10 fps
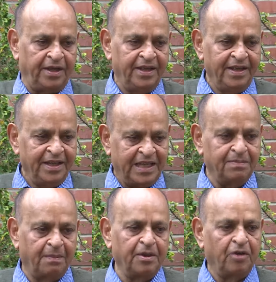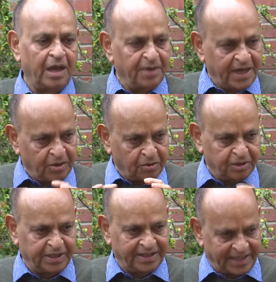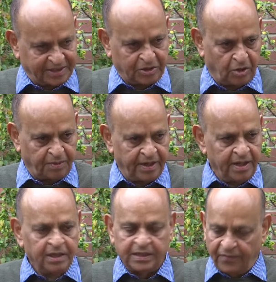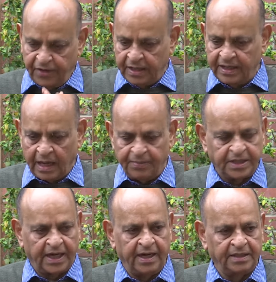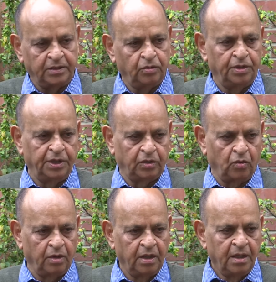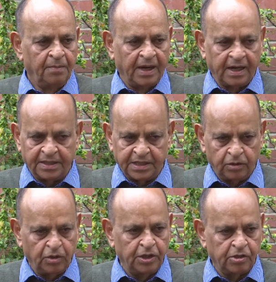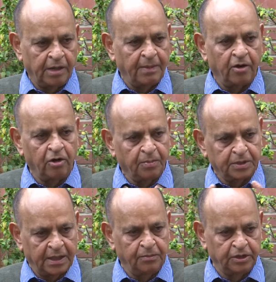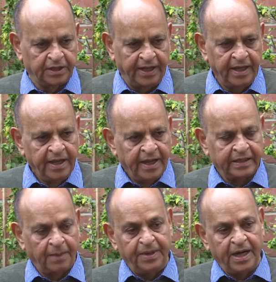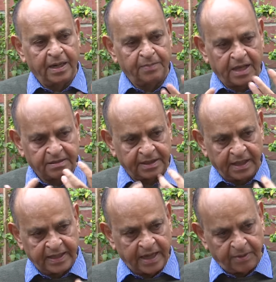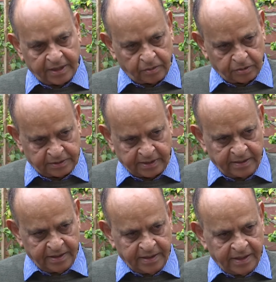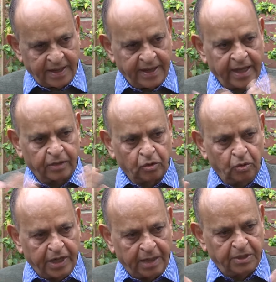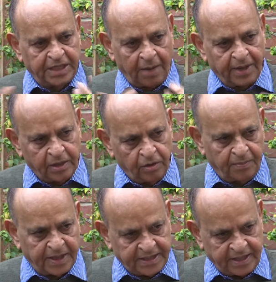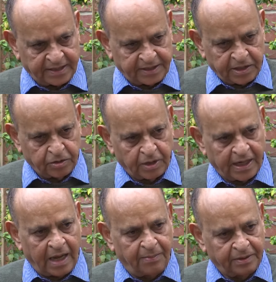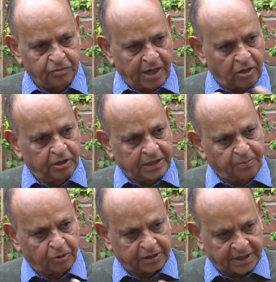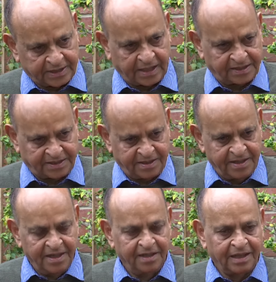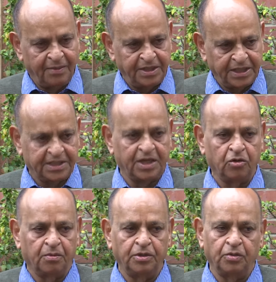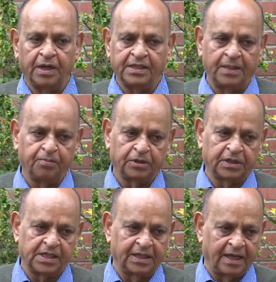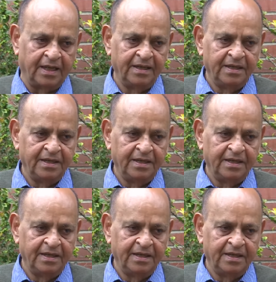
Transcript: হয় কিভাবে হয় আমাকে আরো খতিয়ে দেখতে হবে ডেফিনেটলি আমি চাই না যে দুর্নীতি বাংলাদেশের দুর্নীতি মাননীয় প্রধানমন্ত্রী একটা বিরাট আস্থা রেখে আমাকে বসতে এই এত লোকের মধ্যে আমাকে উনি বেছে নিয়েছেন সুতরাং আমার ওনারও একটা প্রত্যাশা আছে আমি চেষ্টা করব যে ওনার সেই প্রত্যাশাটা